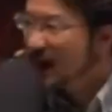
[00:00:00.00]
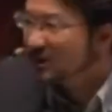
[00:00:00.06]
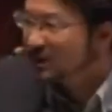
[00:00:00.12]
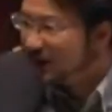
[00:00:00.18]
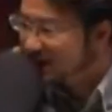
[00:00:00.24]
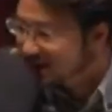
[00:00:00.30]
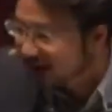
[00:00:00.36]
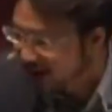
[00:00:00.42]

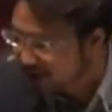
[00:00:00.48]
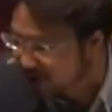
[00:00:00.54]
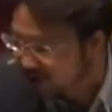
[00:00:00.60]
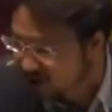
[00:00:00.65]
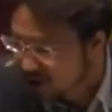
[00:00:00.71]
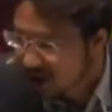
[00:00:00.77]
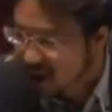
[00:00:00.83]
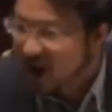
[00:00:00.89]
是历代
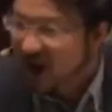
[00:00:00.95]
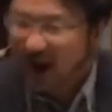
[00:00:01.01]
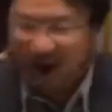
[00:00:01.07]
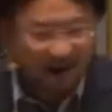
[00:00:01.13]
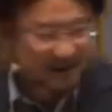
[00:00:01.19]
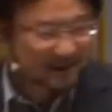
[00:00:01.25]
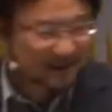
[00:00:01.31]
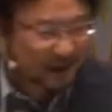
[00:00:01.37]
志。
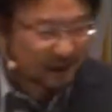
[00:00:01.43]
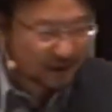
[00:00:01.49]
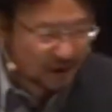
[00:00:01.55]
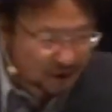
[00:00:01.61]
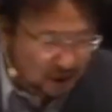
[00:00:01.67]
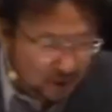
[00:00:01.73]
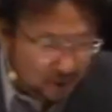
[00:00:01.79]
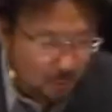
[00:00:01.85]
还是在
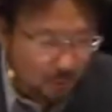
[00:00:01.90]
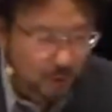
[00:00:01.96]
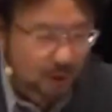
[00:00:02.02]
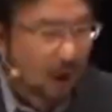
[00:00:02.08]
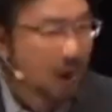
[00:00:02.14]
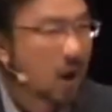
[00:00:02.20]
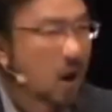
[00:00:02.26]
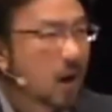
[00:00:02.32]
新约
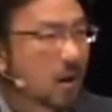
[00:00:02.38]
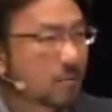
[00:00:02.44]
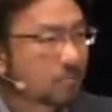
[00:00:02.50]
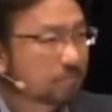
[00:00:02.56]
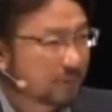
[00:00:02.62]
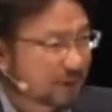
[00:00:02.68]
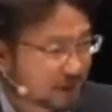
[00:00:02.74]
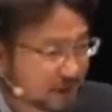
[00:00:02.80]
的彼